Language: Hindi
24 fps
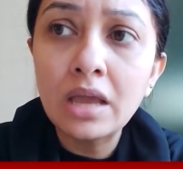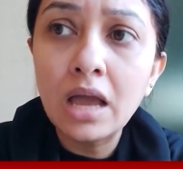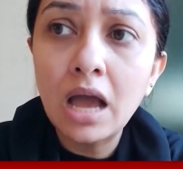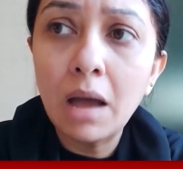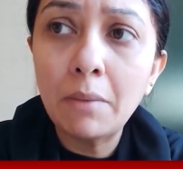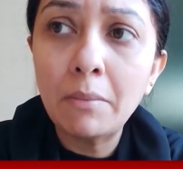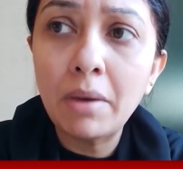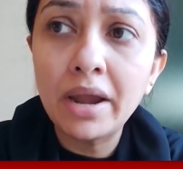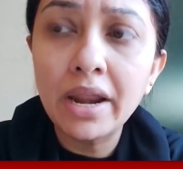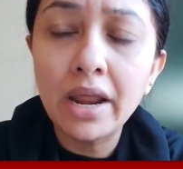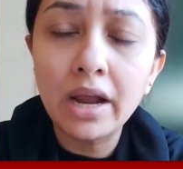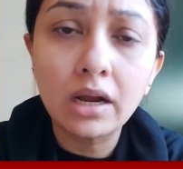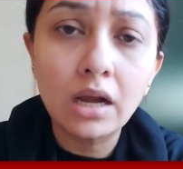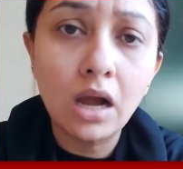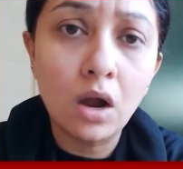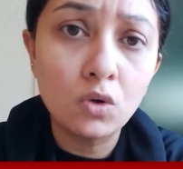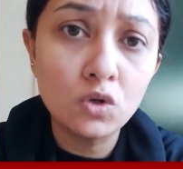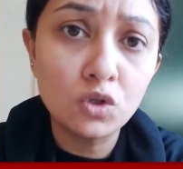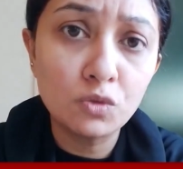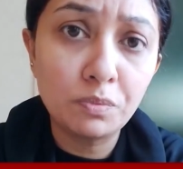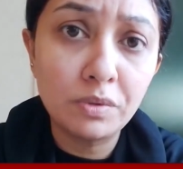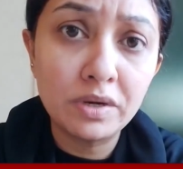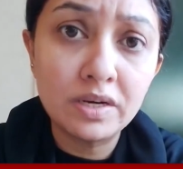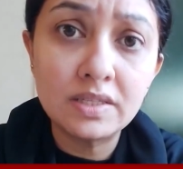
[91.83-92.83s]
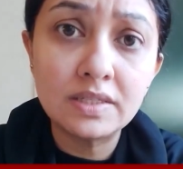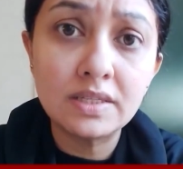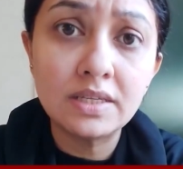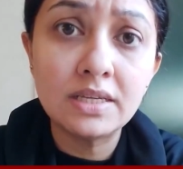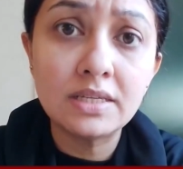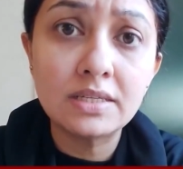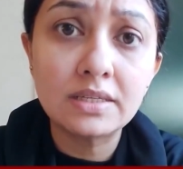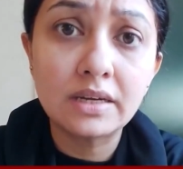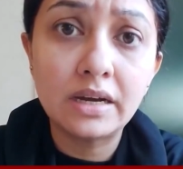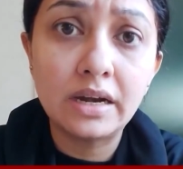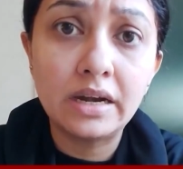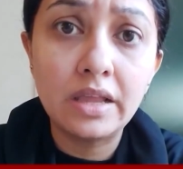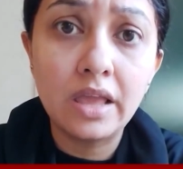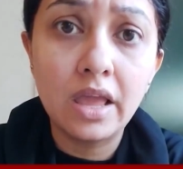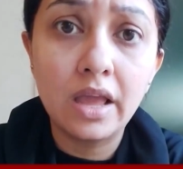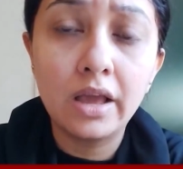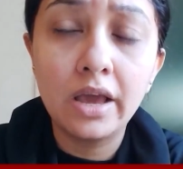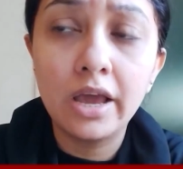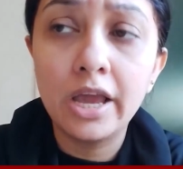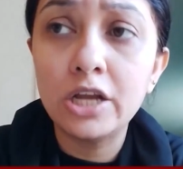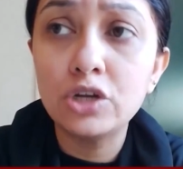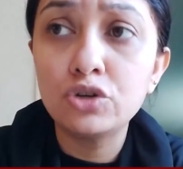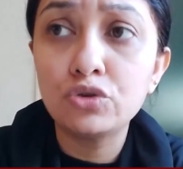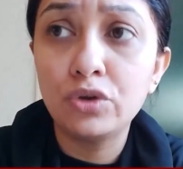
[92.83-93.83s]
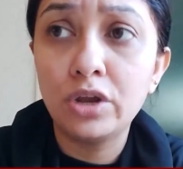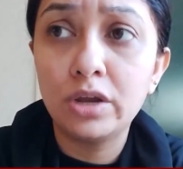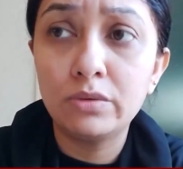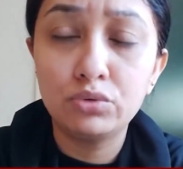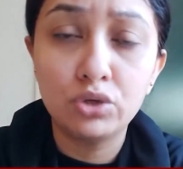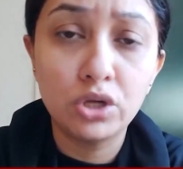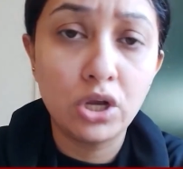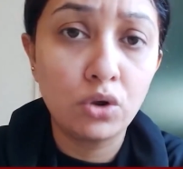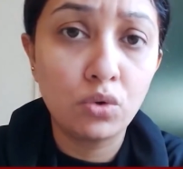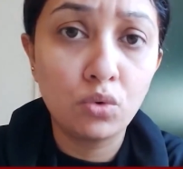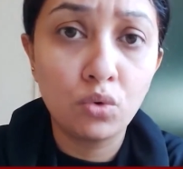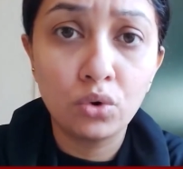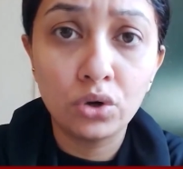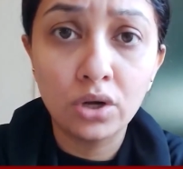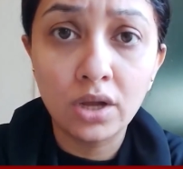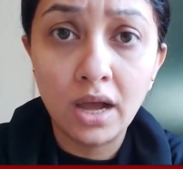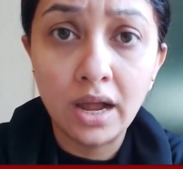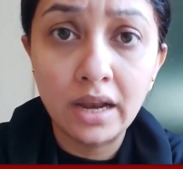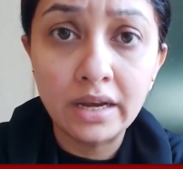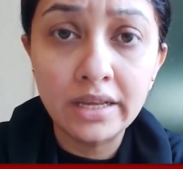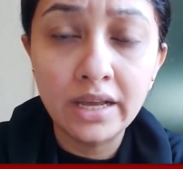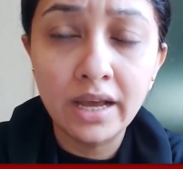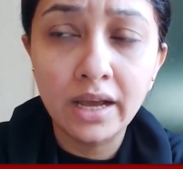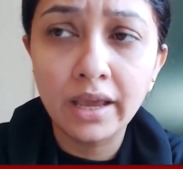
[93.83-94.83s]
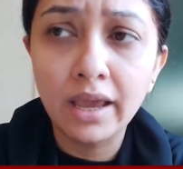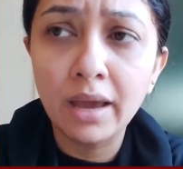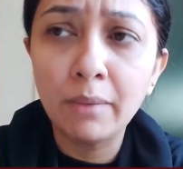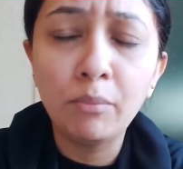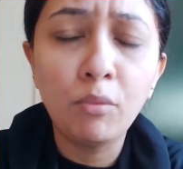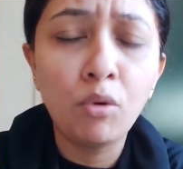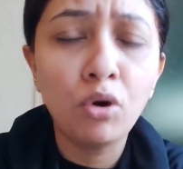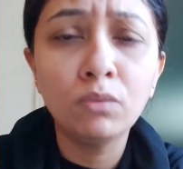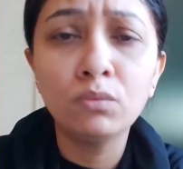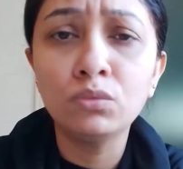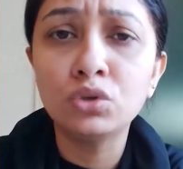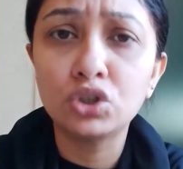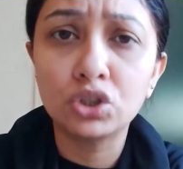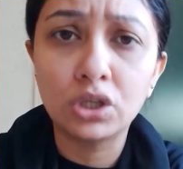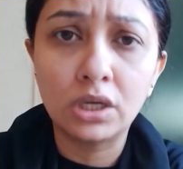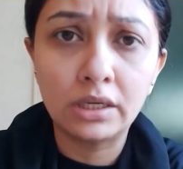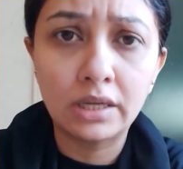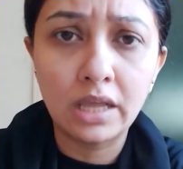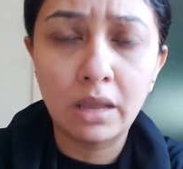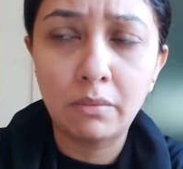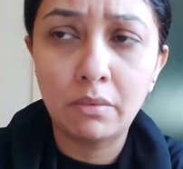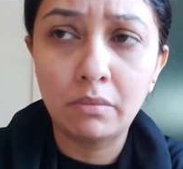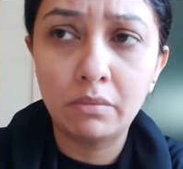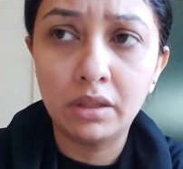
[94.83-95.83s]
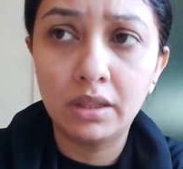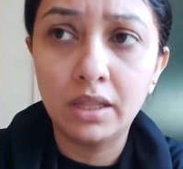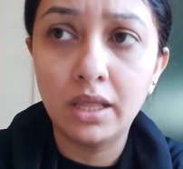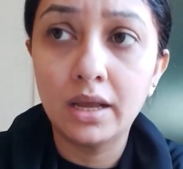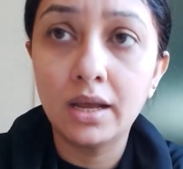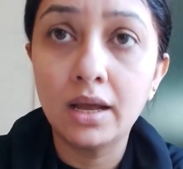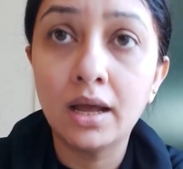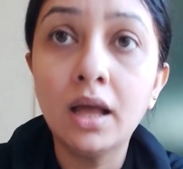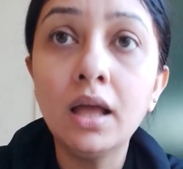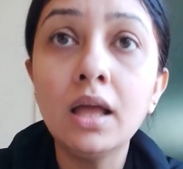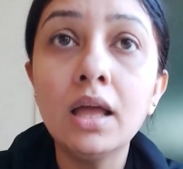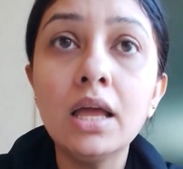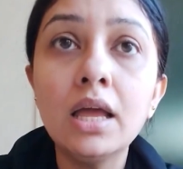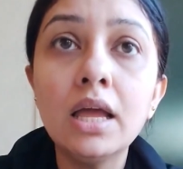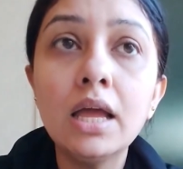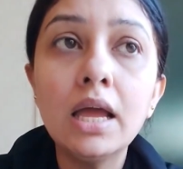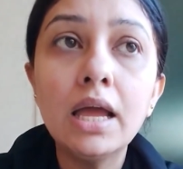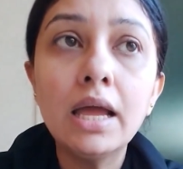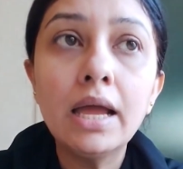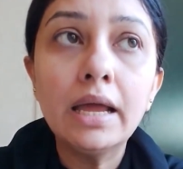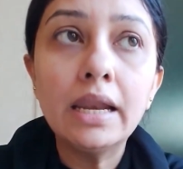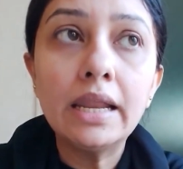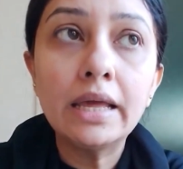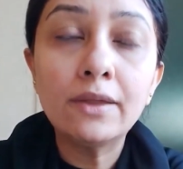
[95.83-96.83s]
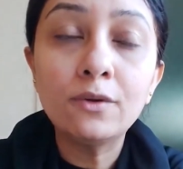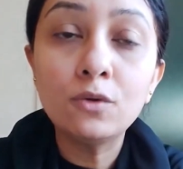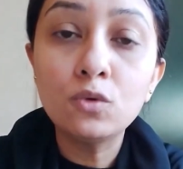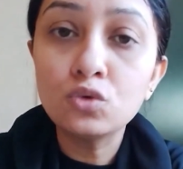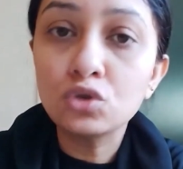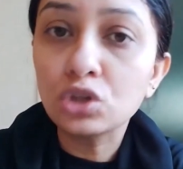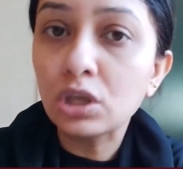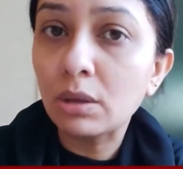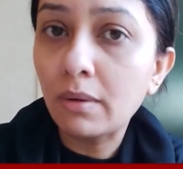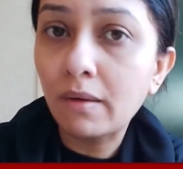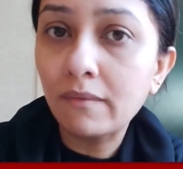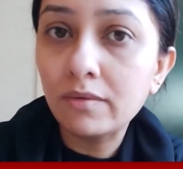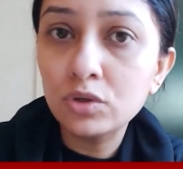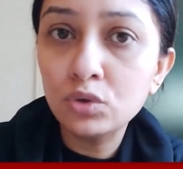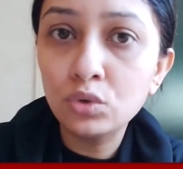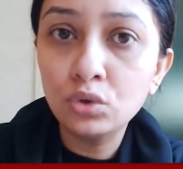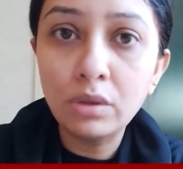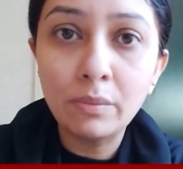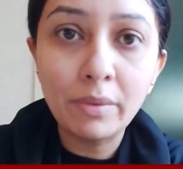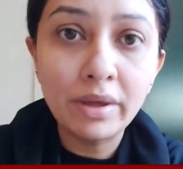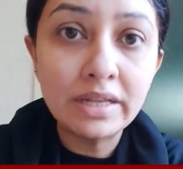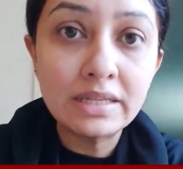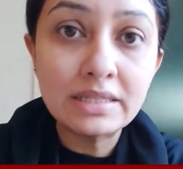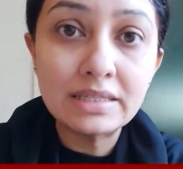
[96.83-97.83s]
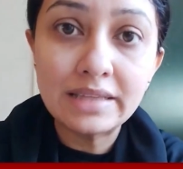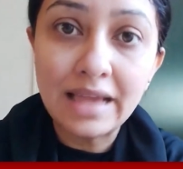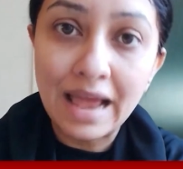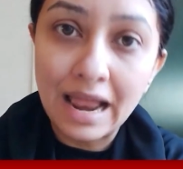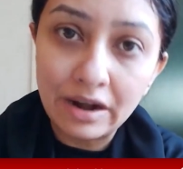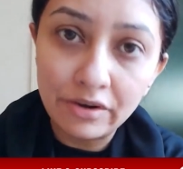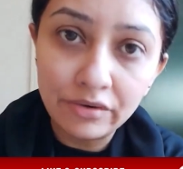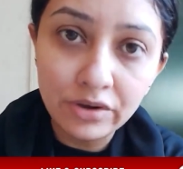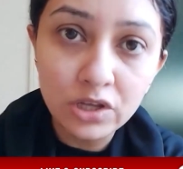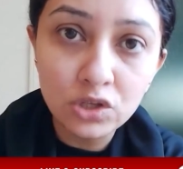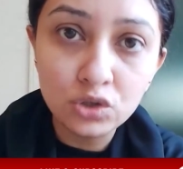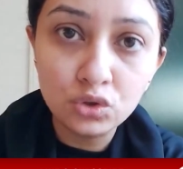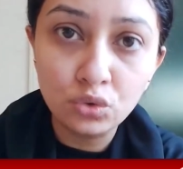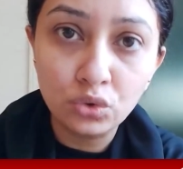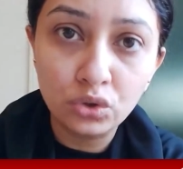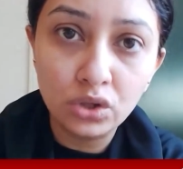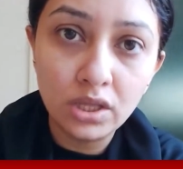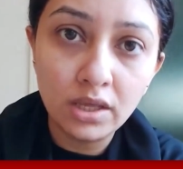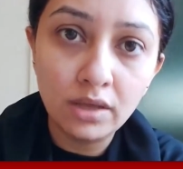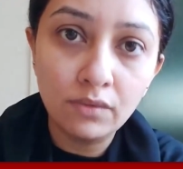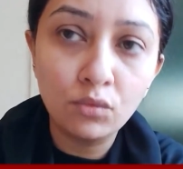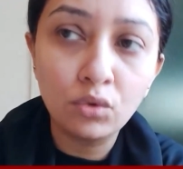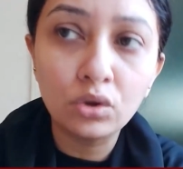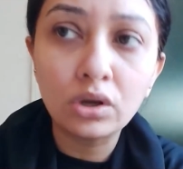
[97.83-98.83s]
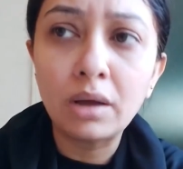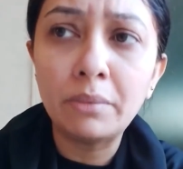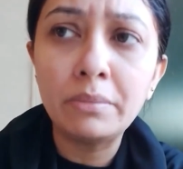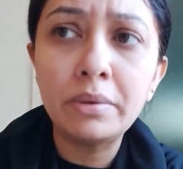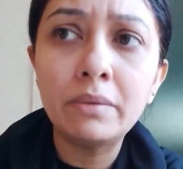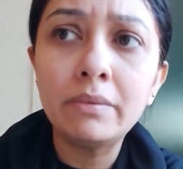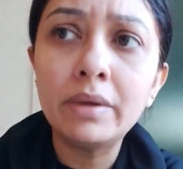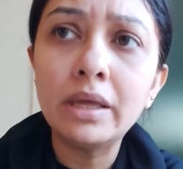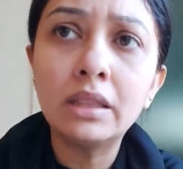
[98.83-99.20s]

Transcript: हमारे अकाउंट्स फिर सीज कर लिए गए शेब शेप को उठा लिया गया बहुत मुश्किल टाइम हमने देखा लेकिन उसके बावजूद हमारी सैलरीज जो थी वो कभी भी